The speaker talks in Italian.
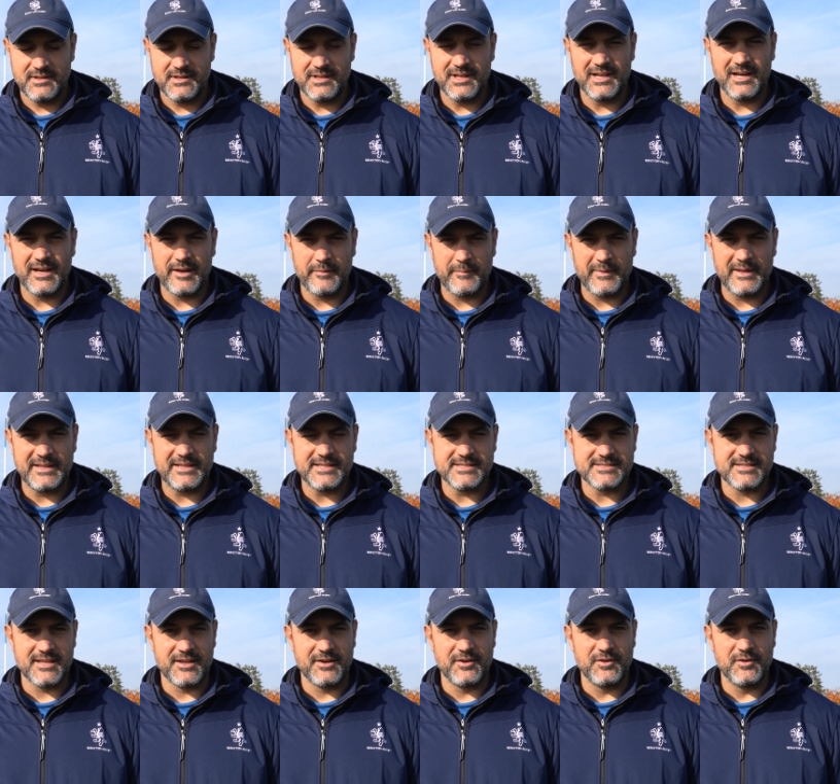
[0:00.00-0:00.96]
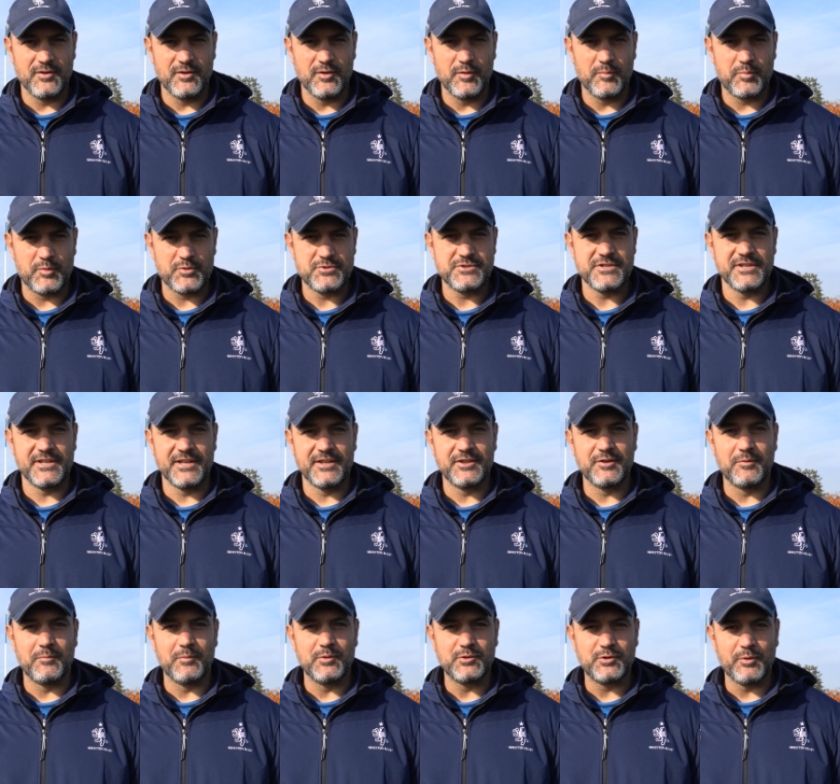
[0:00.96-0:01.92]
Gli allenamenti stanno
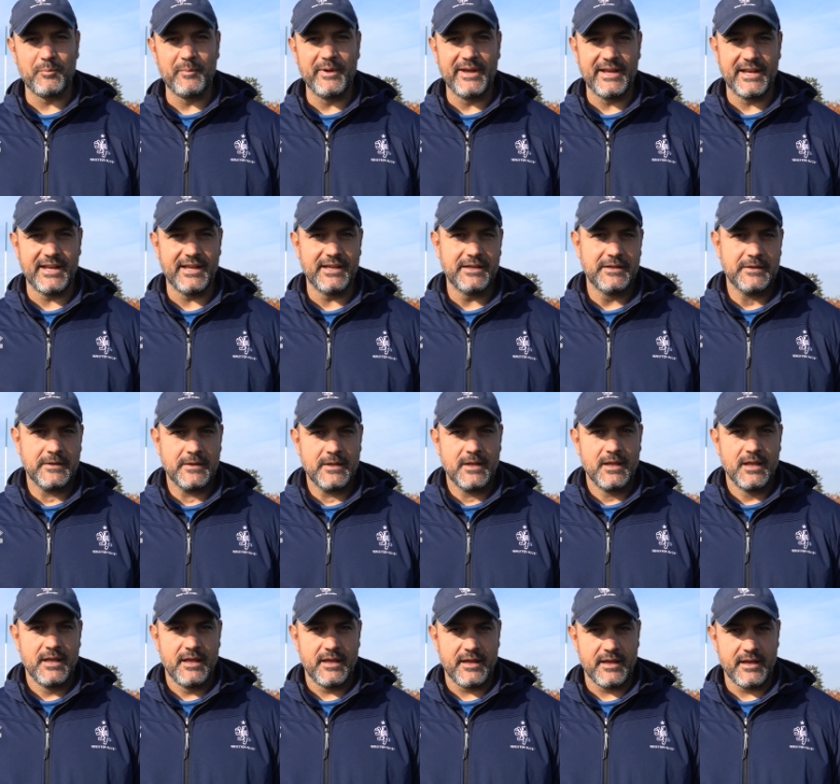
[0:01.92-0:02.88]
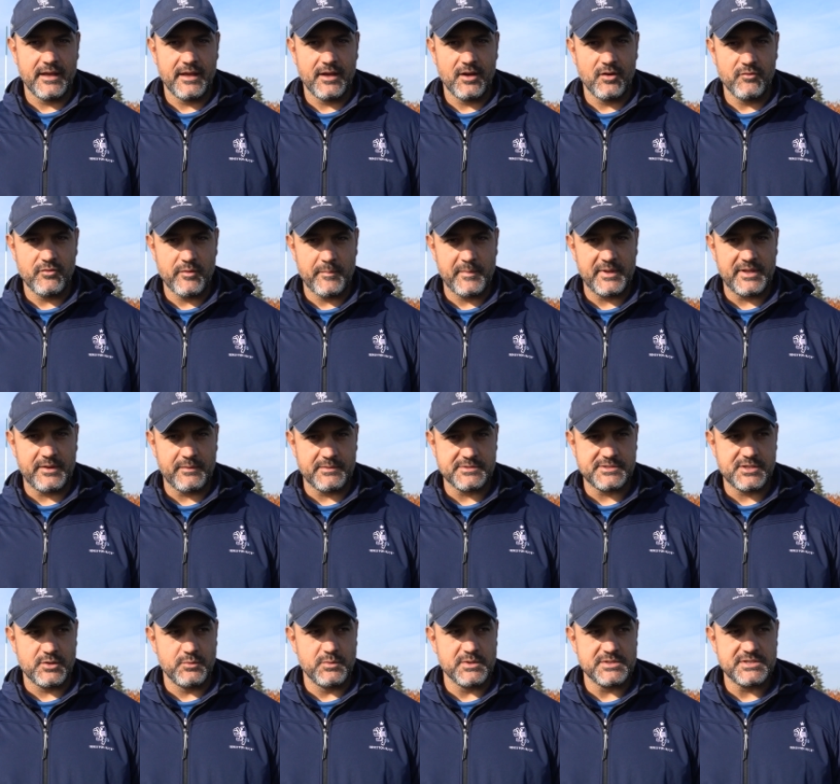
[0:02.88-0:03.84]
procedendo molto bene, eh, ovviamente
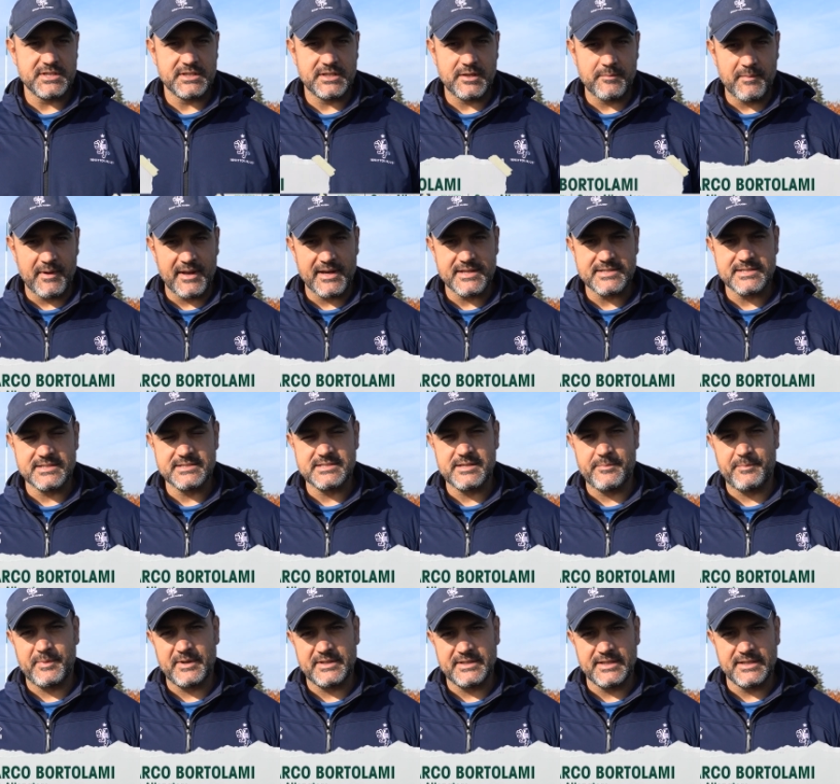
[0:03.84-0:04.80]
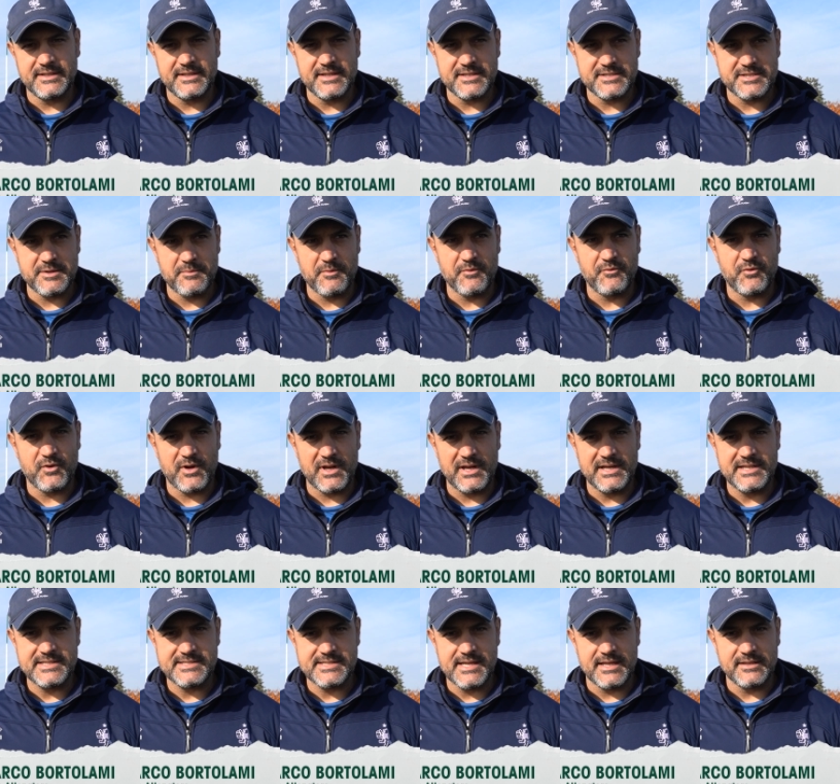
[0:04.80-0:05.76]
queste due settimane senza partite siamo
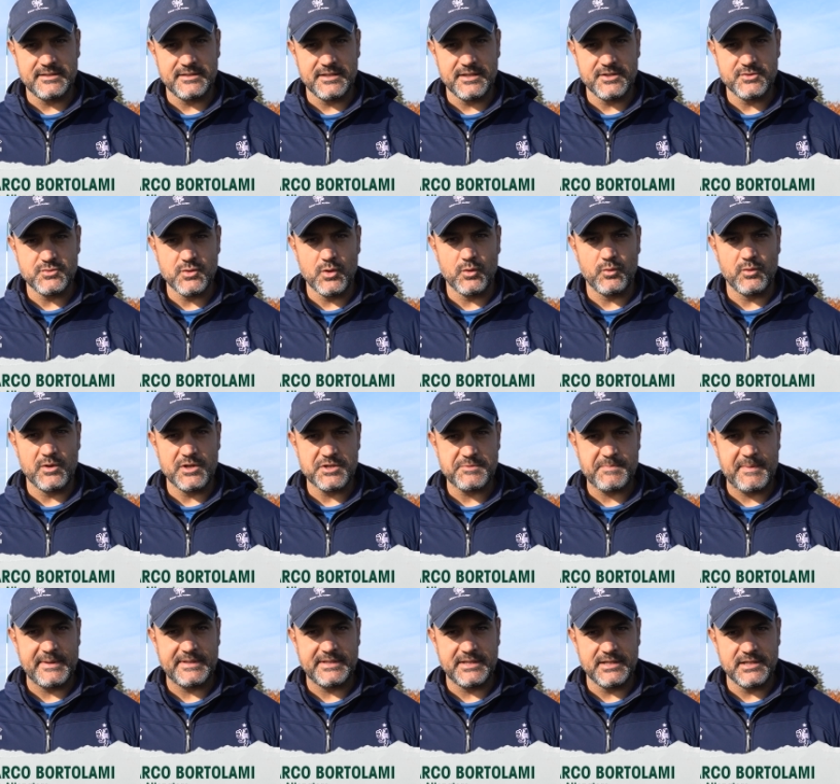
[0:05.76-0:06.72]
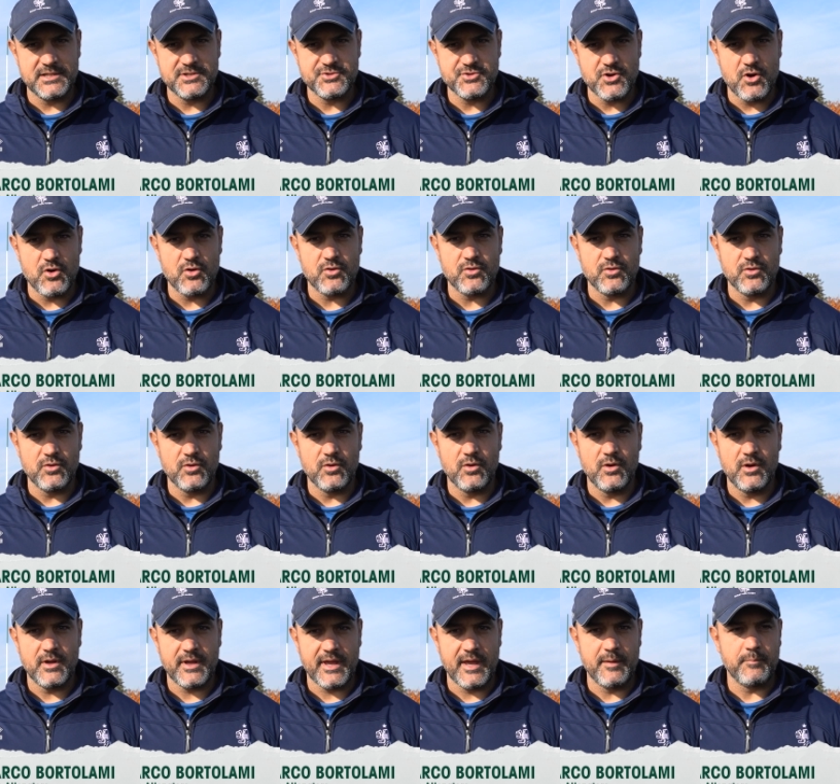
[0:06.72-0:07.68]
focalizzati su alcuni aspetti del
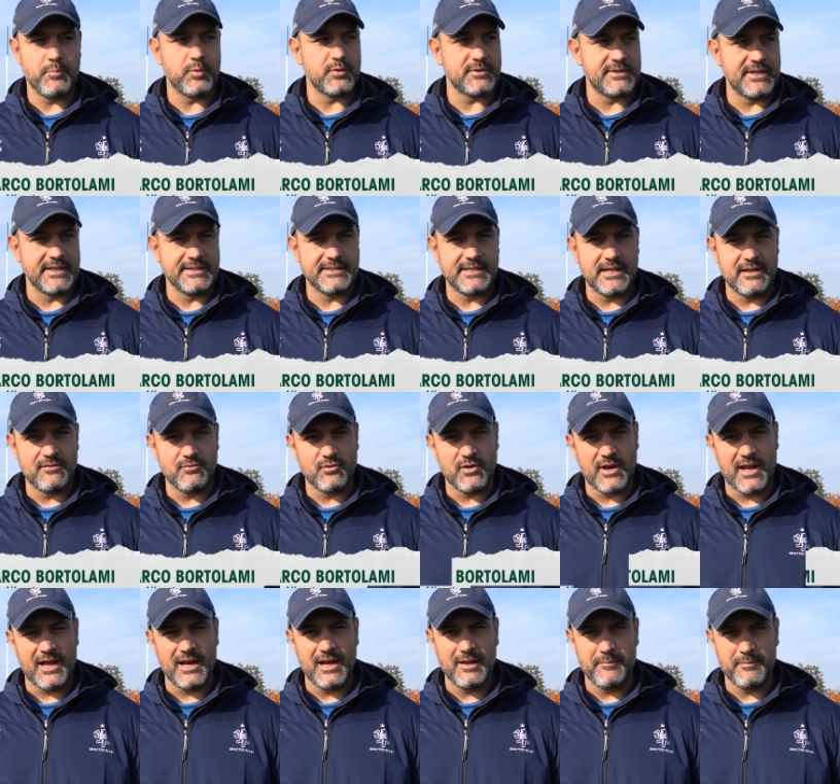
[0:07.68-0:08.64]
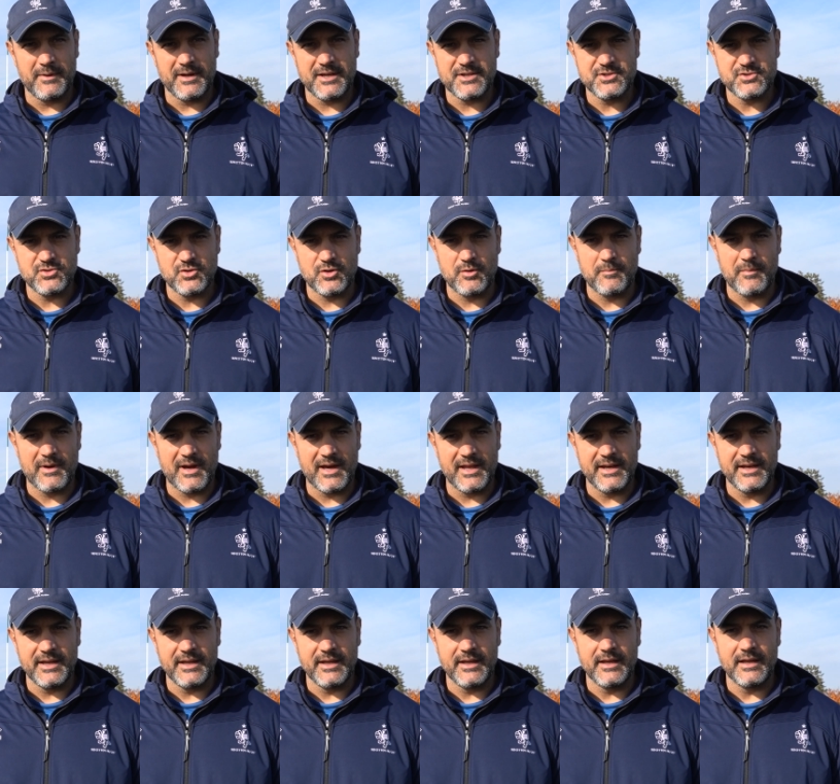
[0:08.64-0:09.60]
gioco che è importante lavorare ma che sono
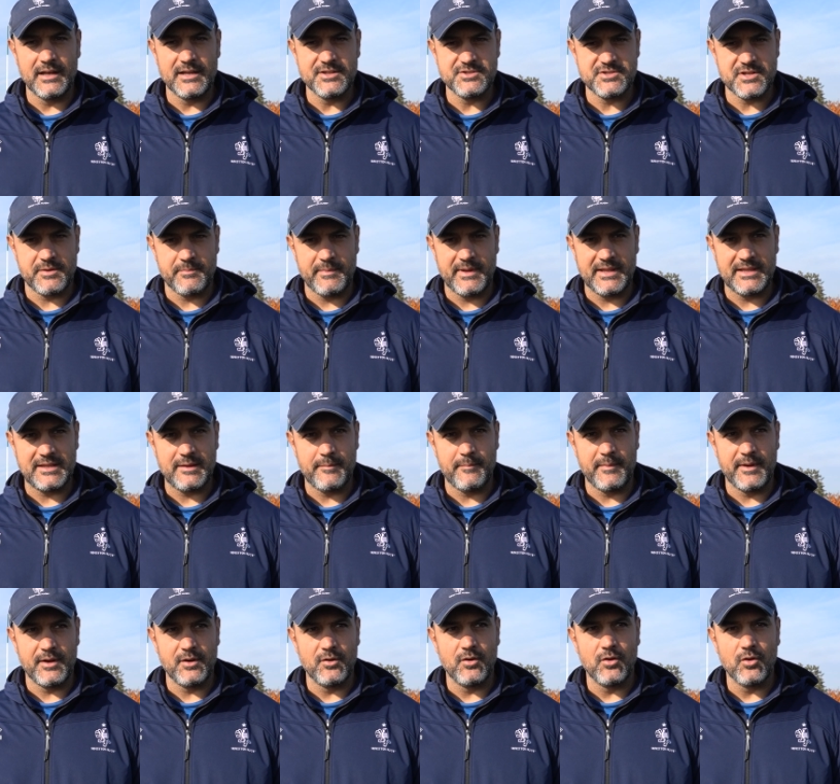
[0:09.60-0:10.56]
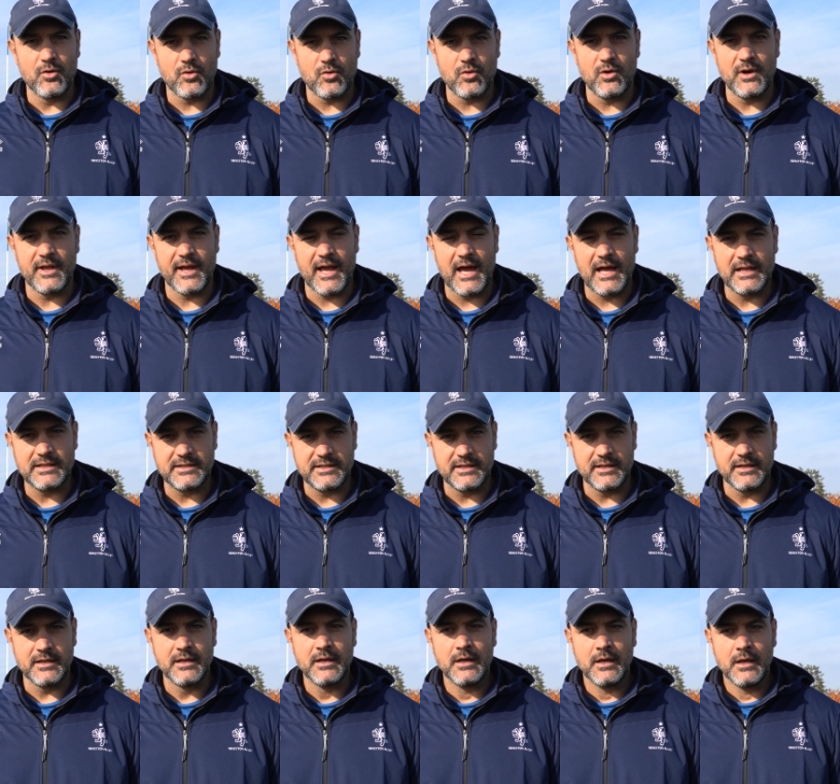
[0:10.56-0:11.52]
magari leggermente meno collegati